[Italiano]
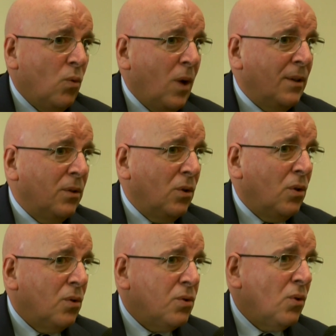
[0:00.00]

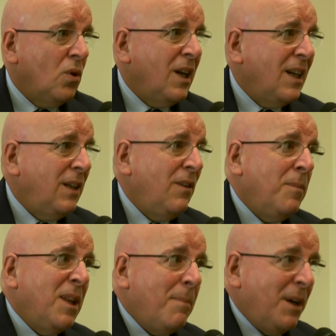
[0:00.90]
quando sono negativi
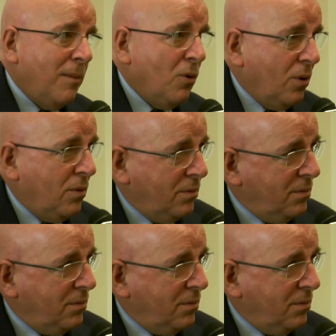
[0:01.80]
mi deprimono.